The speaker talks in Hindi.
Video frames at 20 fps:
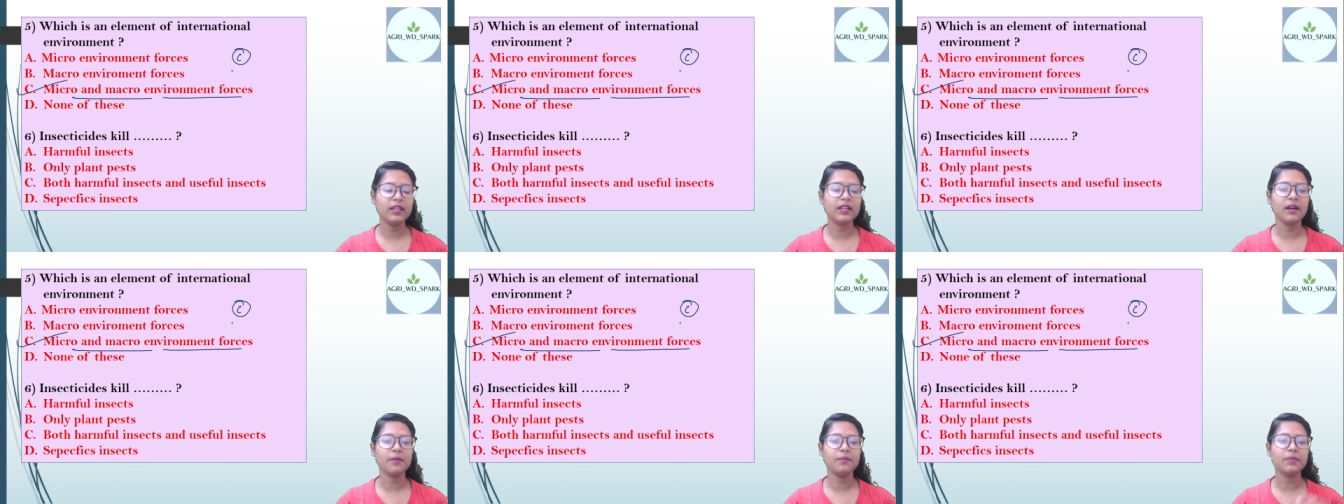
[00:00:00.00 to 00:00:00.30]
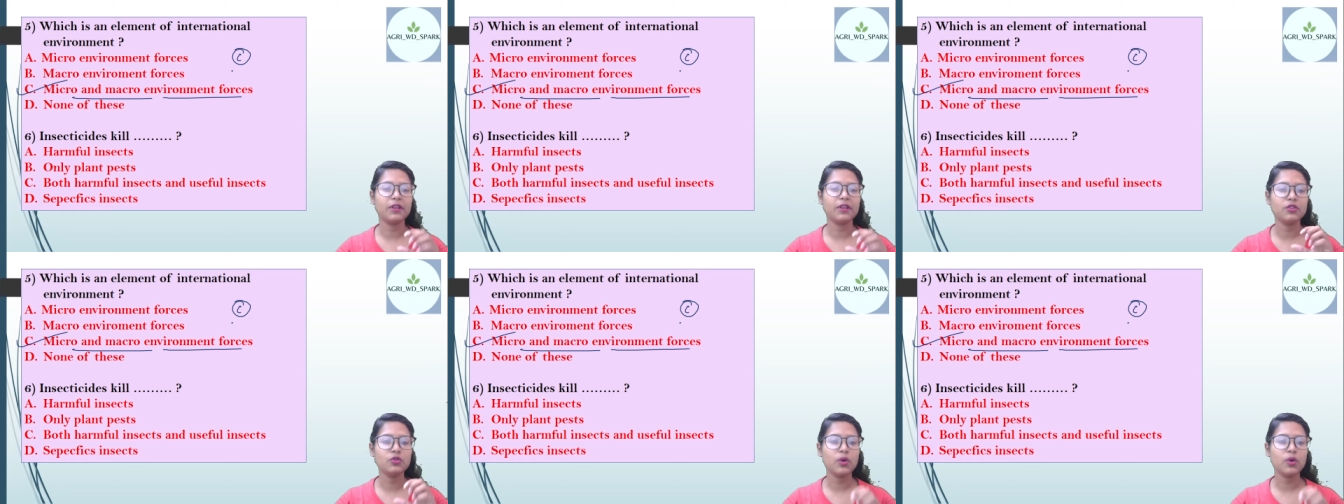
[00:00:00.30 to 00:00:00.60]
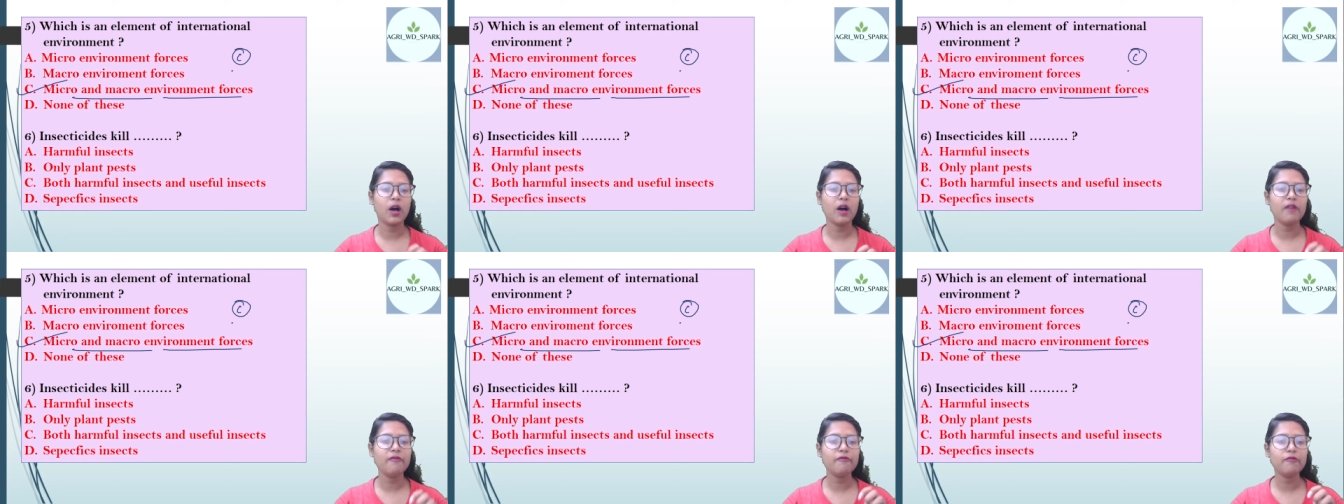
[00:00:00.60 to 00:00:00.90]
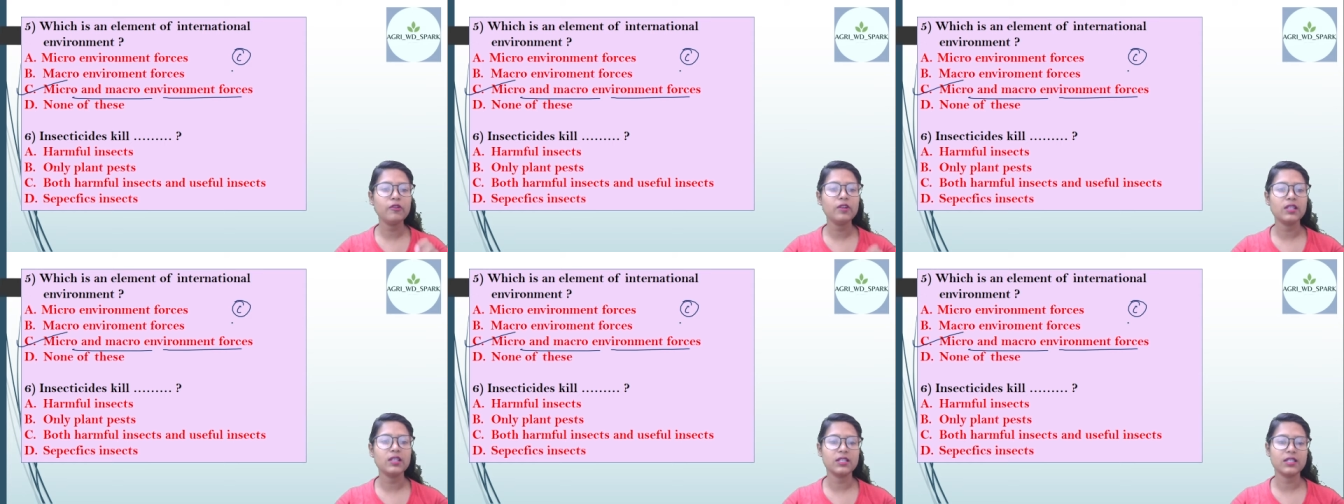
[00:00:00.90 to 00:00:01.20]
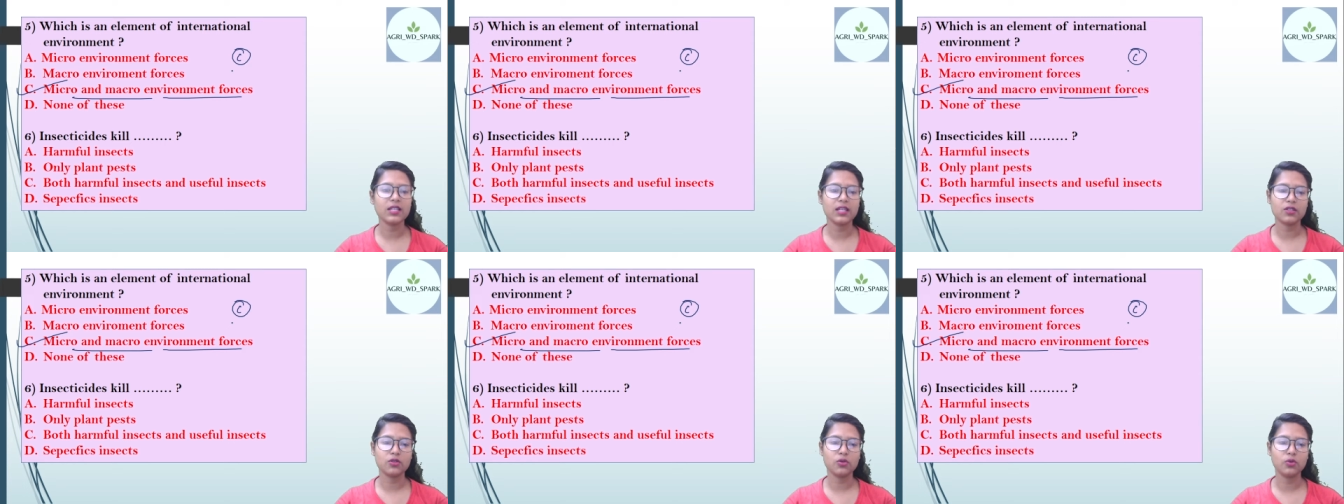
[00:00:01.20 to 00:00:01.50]
या आपके जो हार्मफुल
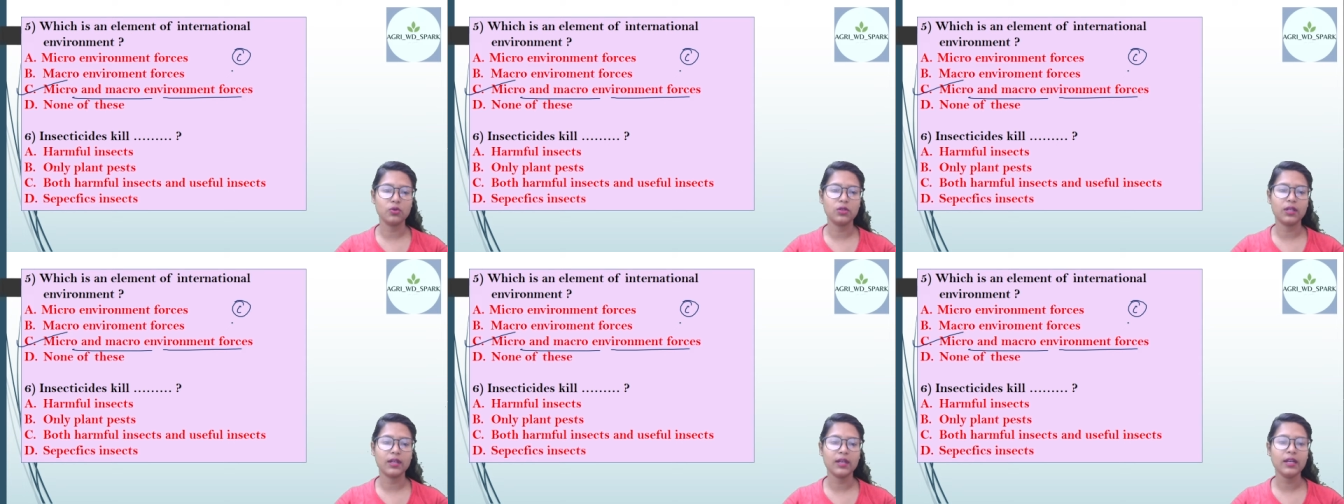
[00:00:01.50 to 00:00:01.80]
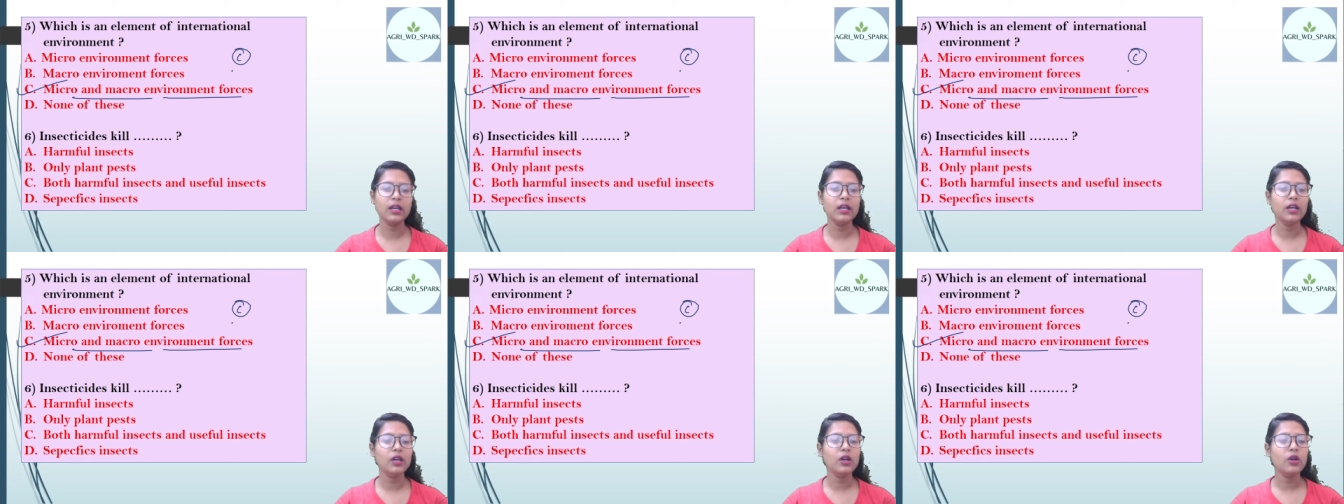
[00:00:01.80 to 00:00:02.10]
इंसेक्ट्स होते हैं